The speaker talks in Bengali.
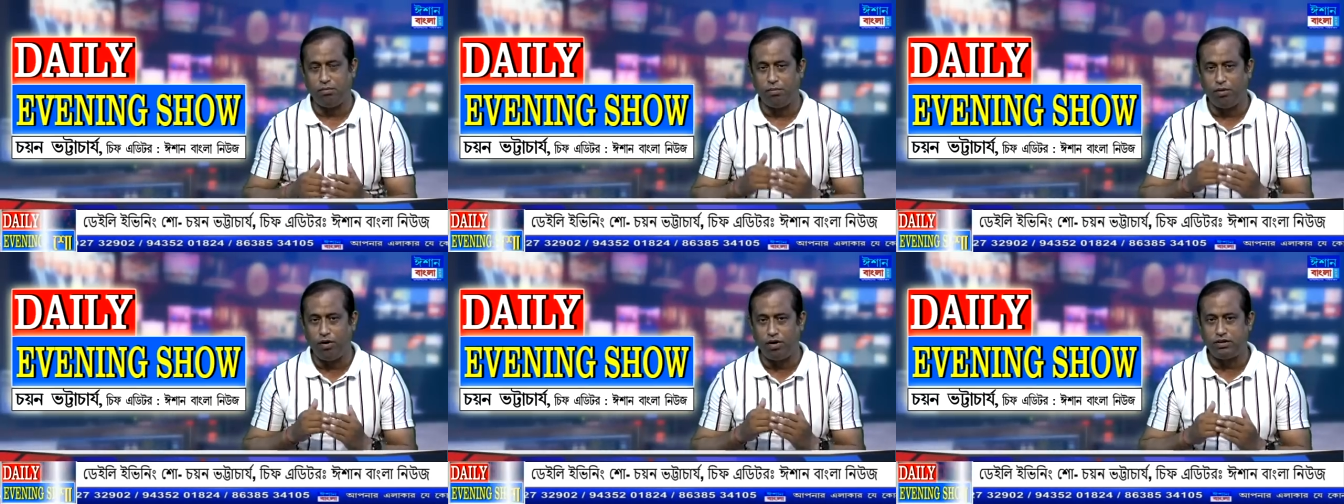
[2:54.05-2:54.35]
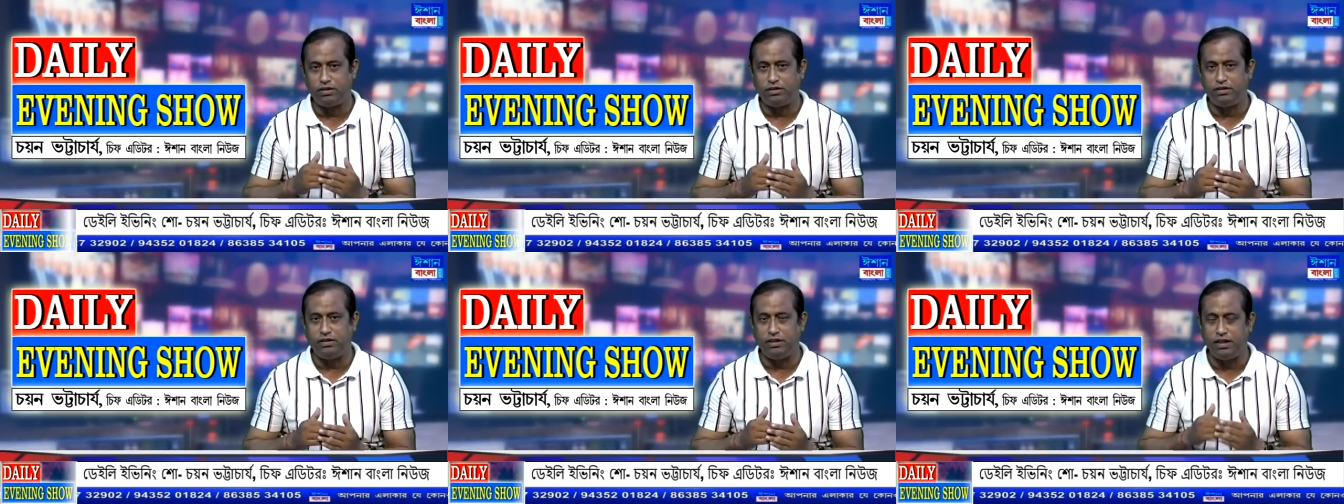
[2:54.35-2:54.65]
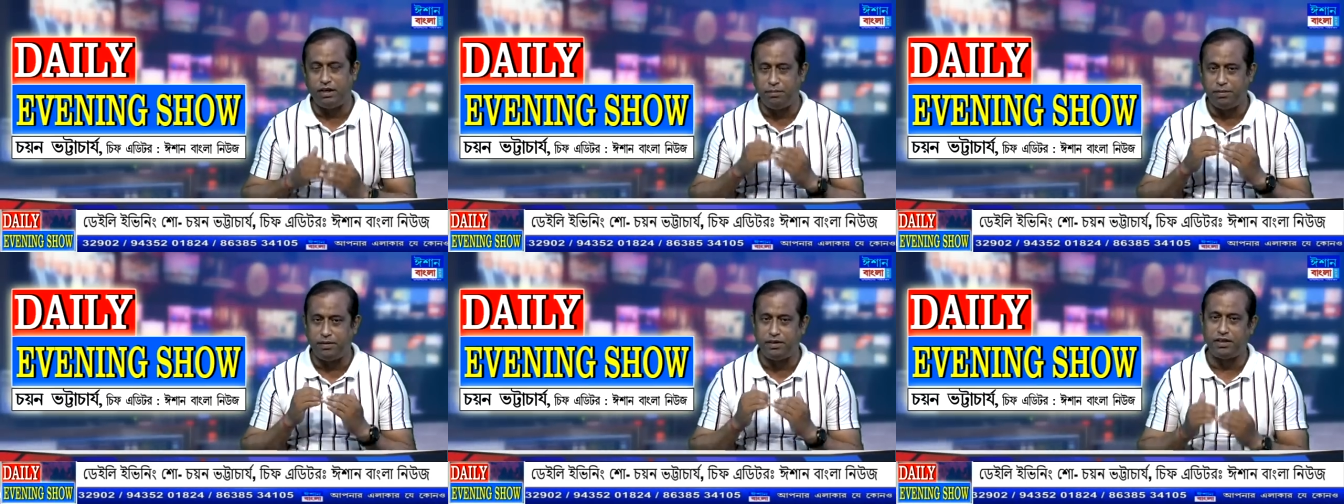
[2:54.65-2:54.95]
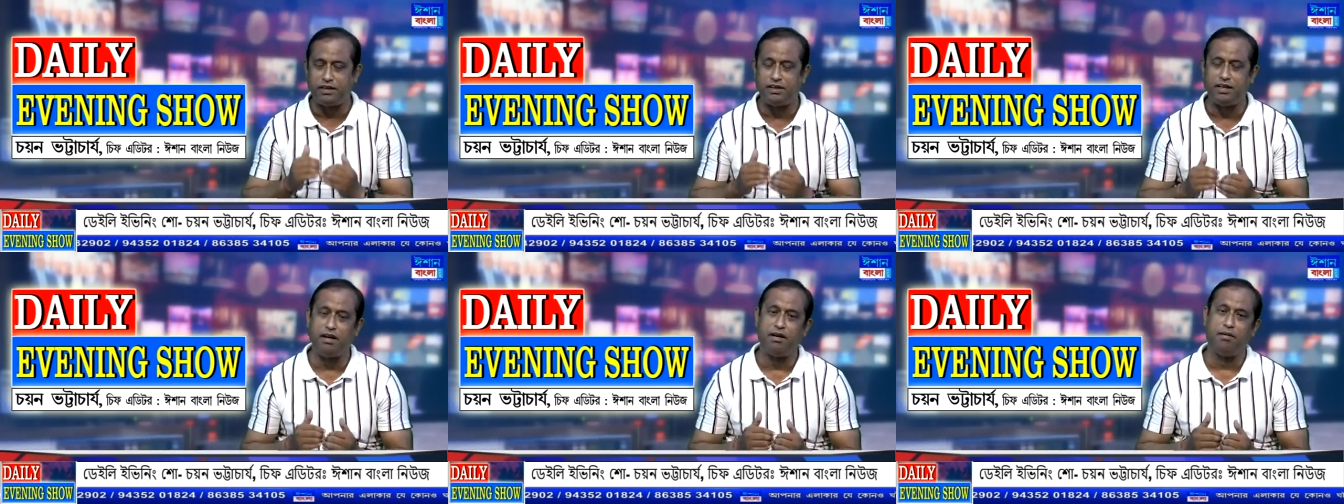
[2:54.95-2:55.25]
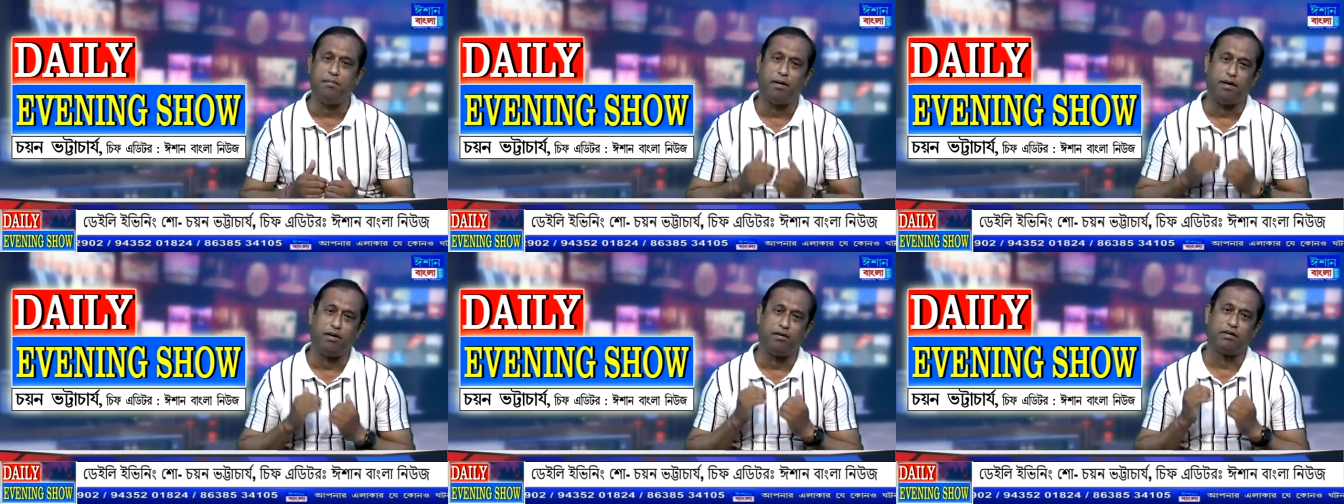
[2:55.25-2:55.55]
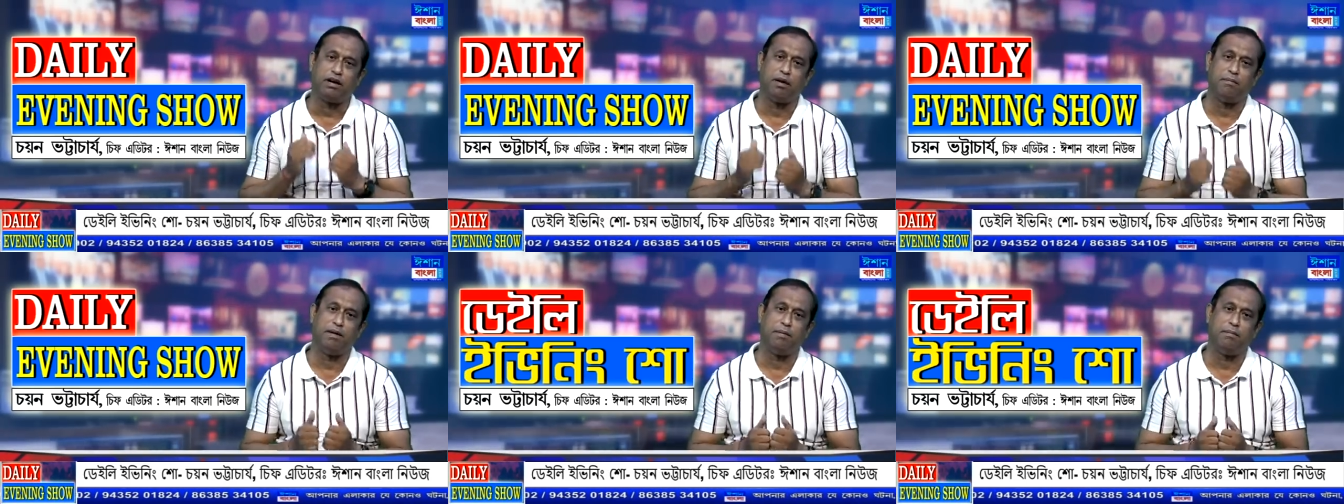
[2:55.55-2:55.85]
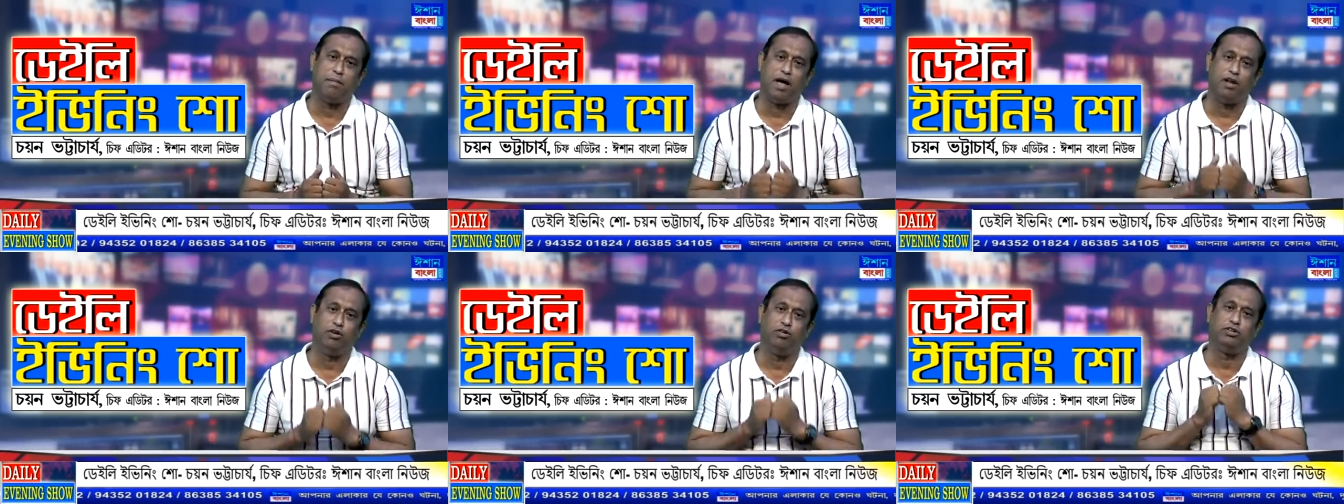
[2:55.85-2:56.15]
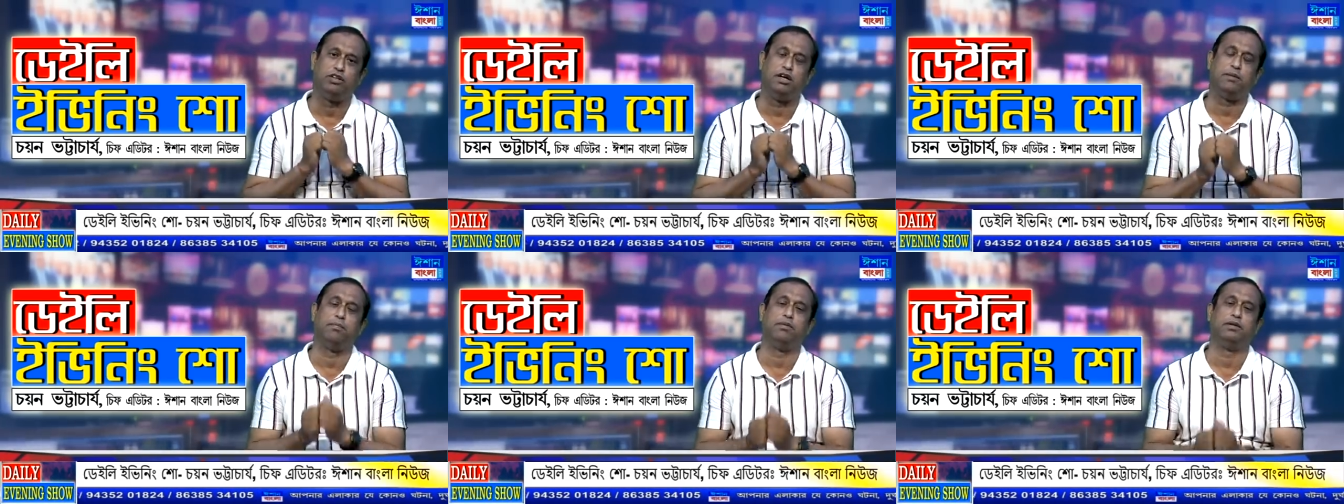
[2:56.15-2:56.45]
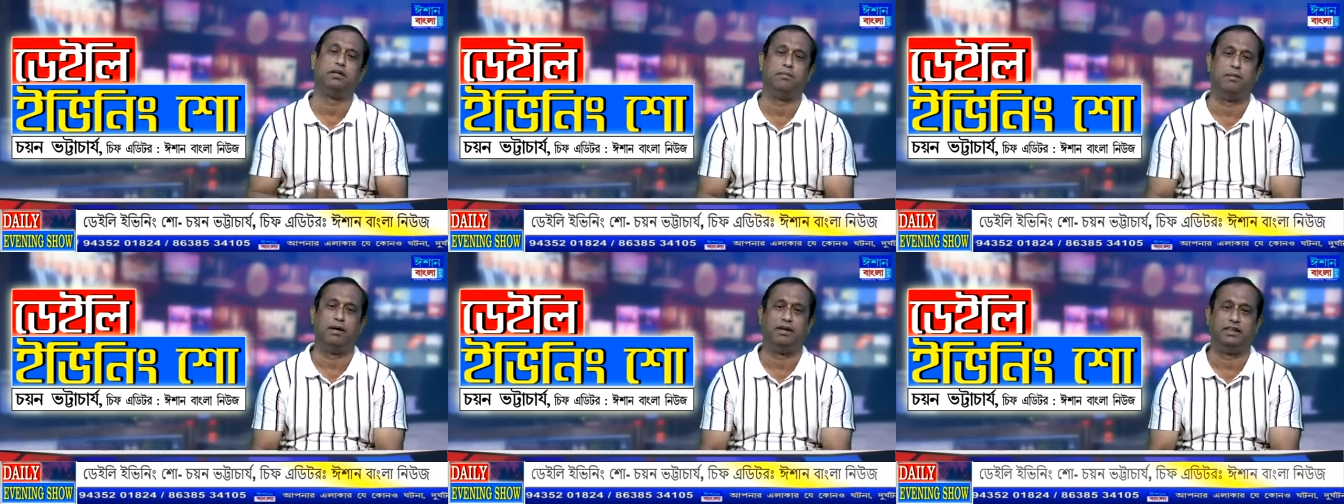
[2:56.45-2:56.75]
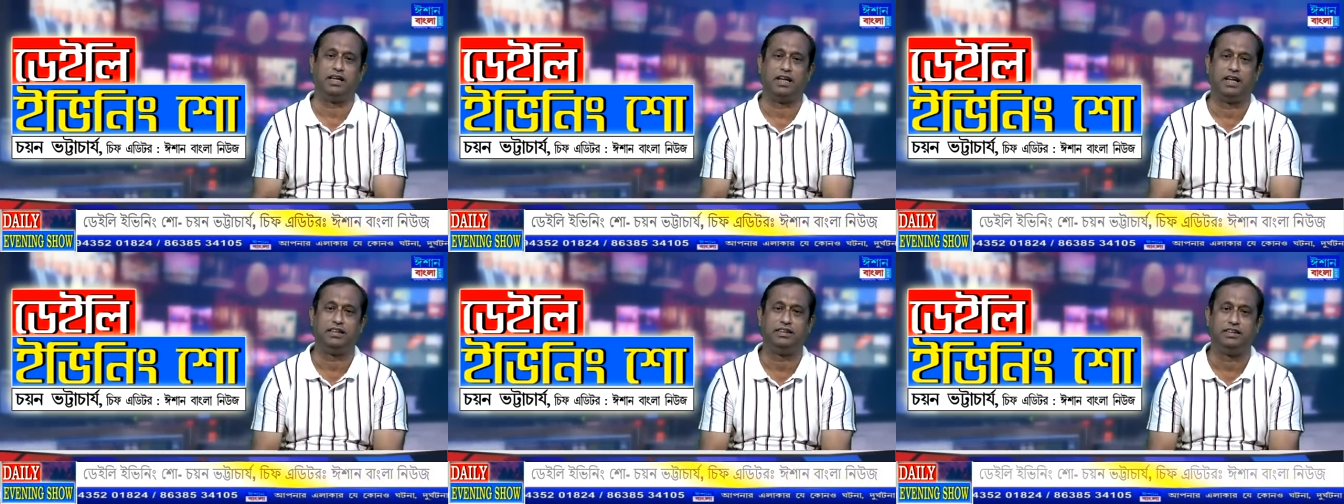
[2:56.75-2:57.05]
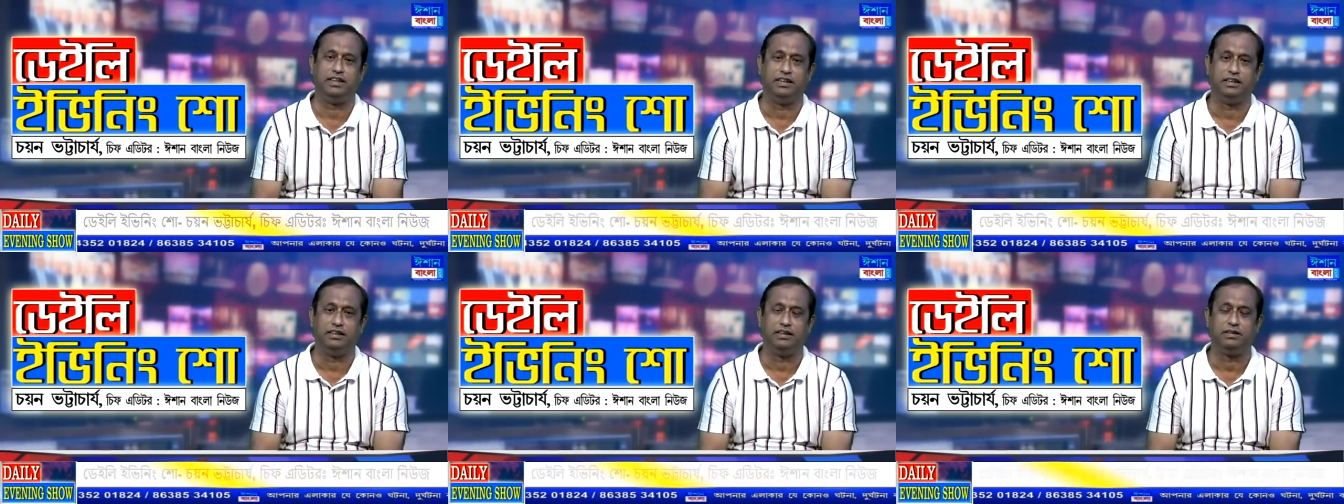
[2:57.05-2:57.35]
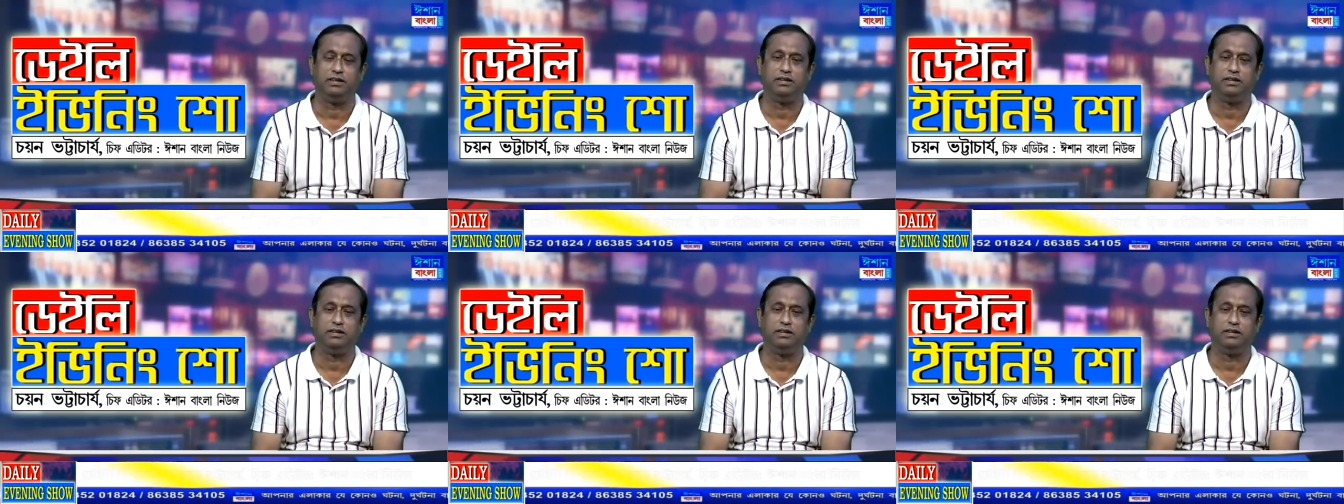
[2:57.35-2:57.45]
মত নির্বিশেষে মানগ্রামের মানুষের প্রতিবাদ জানাচ্ছেন